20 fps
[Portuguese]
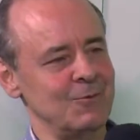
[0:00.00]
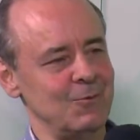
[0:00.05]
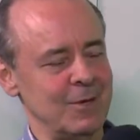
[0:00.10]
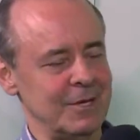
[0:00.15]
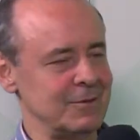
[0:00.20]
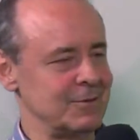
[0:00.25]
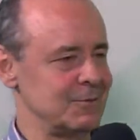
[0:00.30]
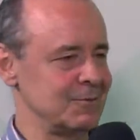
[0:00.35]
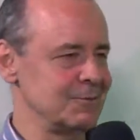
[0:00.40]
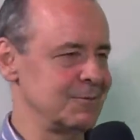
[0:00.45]
um
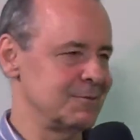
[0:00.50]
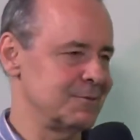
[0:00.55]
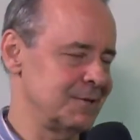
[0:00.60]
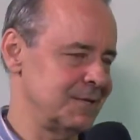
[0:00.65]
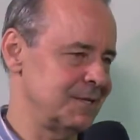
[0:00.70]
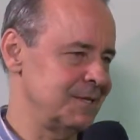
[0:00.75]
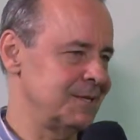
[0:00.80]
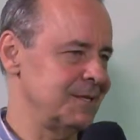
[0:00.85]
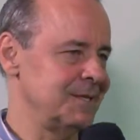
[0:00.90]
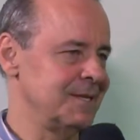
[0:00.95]
assunto
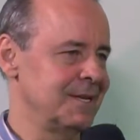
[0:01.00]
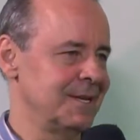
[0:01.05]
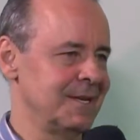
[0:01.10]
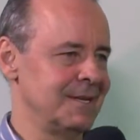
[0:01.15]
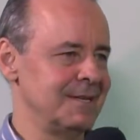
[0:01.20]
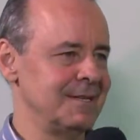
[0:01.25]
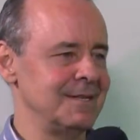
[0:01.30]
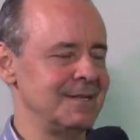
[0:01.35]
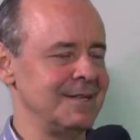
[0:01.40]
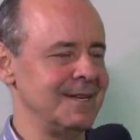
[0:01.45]
que
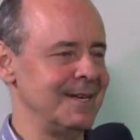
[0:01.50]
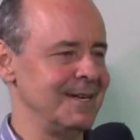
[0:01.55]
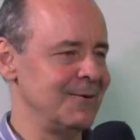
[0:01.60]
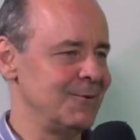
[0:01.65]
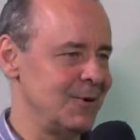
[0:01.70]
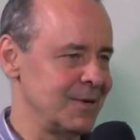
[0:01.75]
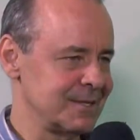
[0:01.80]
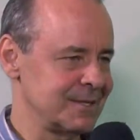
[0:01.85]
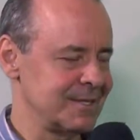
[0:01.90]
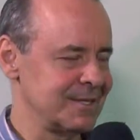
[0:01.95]
ninguém
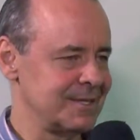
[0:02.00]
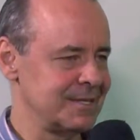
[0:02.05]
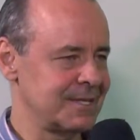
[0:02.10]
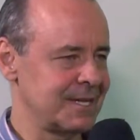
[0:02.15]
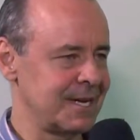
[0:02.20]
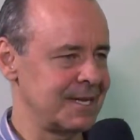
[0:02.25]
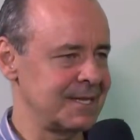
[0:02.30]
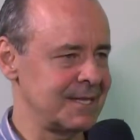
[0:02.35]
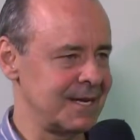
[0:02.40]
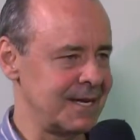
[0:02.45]
gosta de
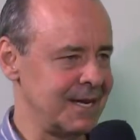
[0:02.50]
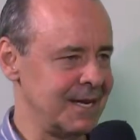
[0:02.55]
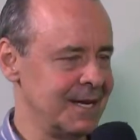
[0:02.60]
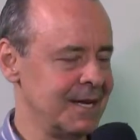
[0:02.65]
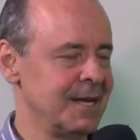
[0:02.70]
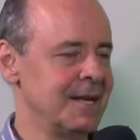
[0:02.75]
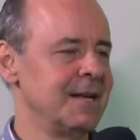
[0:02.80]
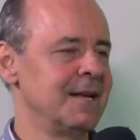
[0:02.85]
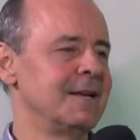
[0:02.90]
tratar.